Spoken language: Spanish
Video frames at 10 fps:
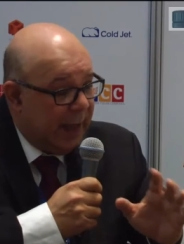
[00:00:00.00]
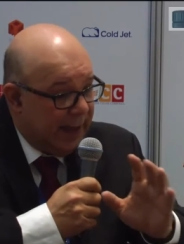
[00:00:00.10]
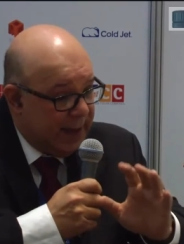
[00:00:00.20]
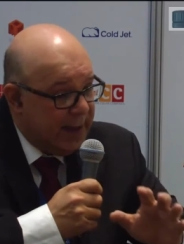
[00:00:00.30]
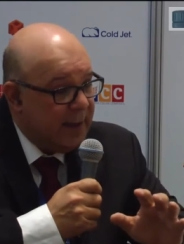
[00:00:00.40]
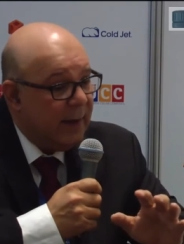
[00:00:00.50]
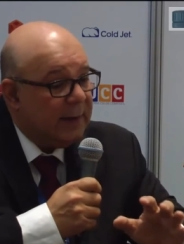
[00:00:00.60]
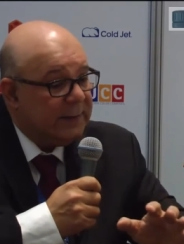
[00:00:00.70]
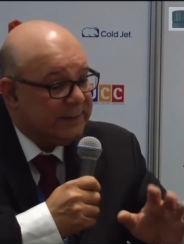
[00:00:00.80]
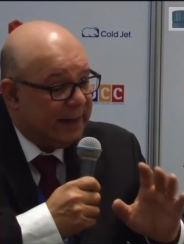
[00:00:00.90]
y
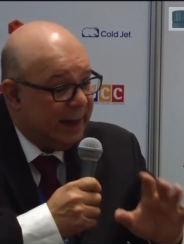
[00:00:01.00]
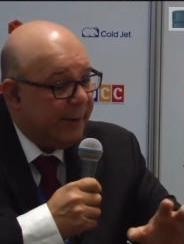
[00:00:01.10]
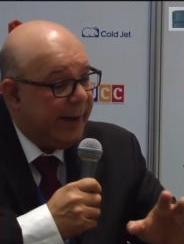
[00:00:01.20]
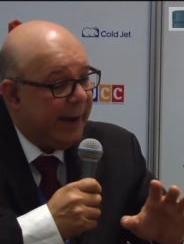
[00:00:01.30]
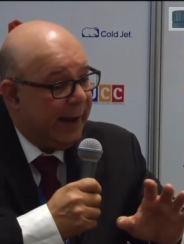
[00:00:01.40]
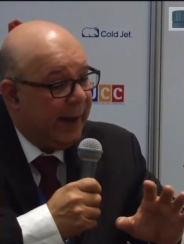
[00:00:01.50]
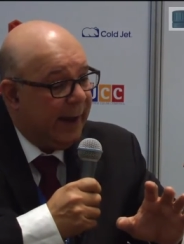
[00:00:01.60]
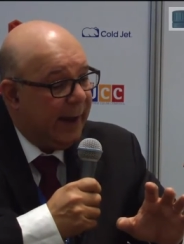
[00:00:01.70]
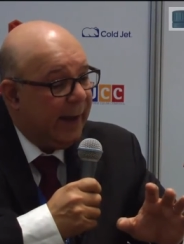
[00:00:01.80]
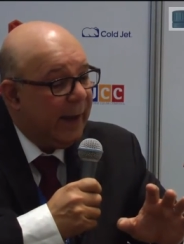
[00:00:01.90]
se debe
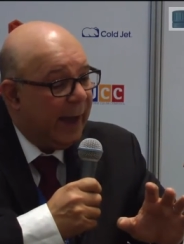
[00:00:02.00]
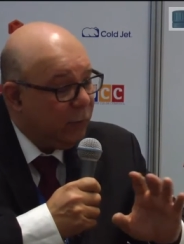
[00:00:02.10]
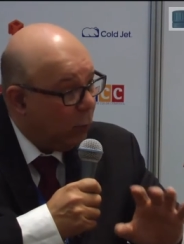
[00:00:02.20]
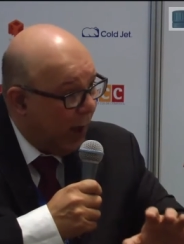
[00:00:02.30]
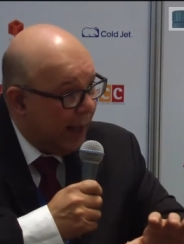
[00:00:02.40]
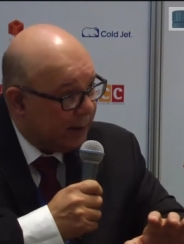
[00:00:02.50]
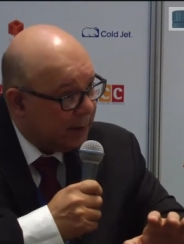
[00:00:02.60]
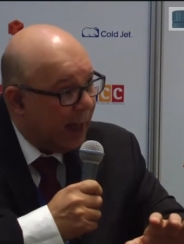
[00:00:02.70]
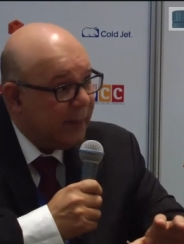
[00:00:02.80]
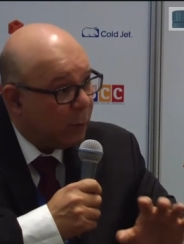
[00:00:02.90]
educar
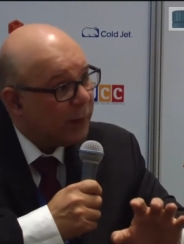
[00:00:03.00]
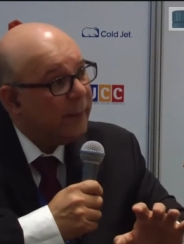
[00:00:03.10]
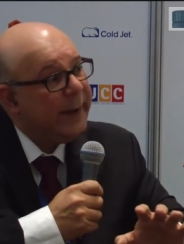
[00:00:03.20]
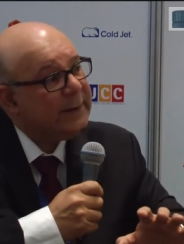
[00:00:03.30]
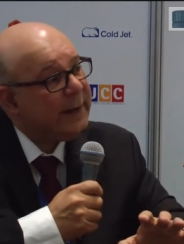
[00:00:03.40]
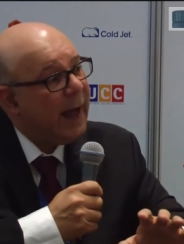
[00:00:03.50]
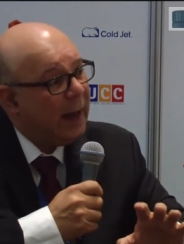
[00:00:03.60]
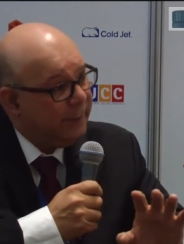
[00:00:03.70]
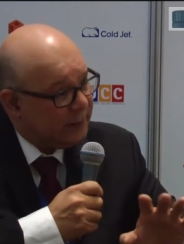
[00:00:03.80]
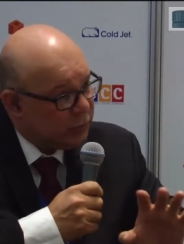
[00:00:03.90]
adecuadamente
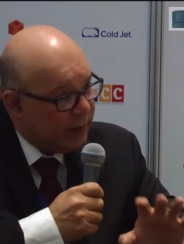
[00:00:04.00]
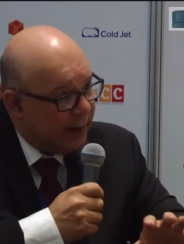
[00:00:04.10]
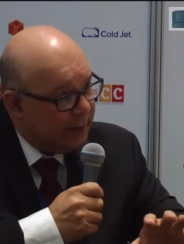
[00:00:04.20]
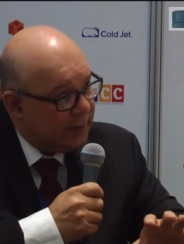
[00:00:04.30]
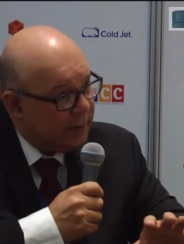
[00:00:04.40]
al personal